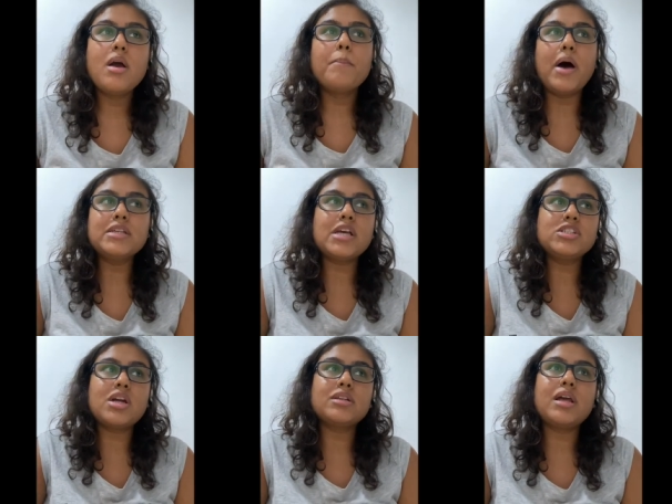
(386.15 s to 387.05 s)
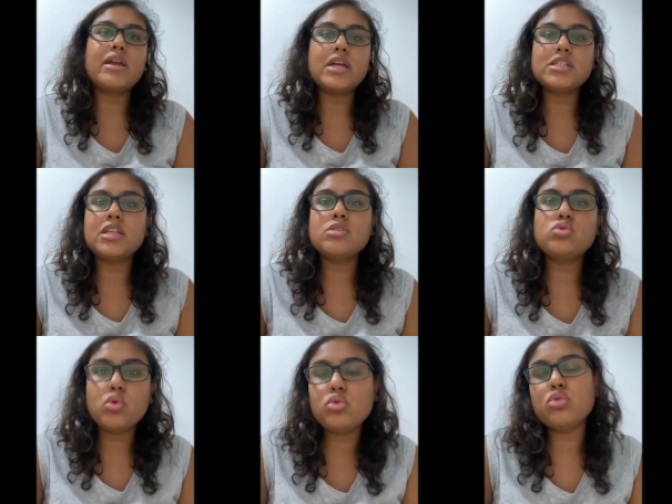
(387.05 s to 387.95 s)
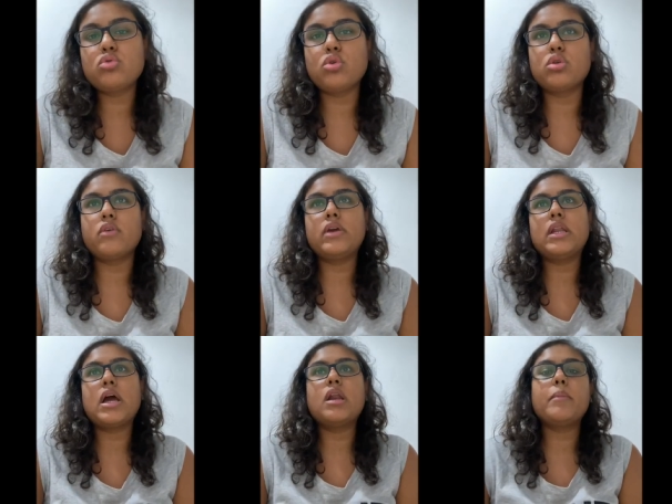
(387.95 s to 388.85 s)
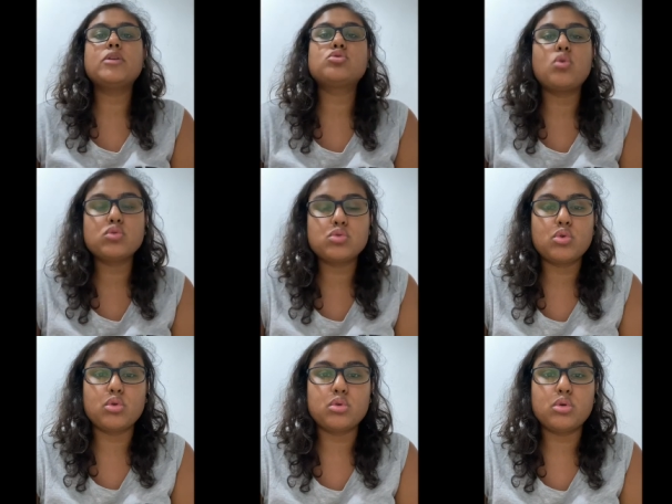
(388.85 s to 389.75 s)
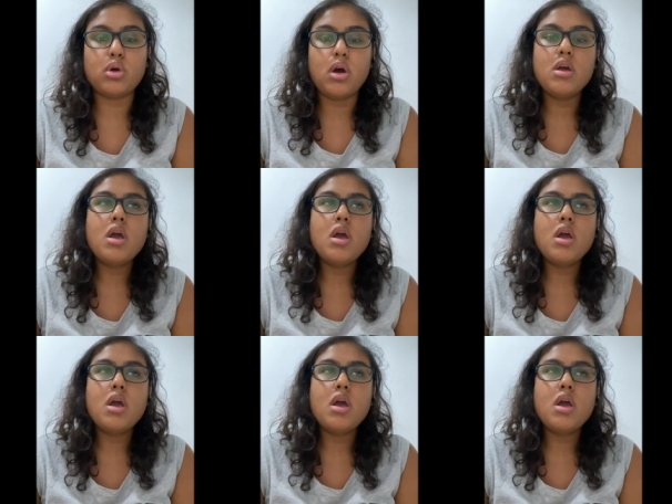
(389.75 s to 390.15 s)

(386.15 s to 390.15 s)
Bazen şartlar gerçekten çok kötü oluyor ve ilerlemek çok zor oluyor.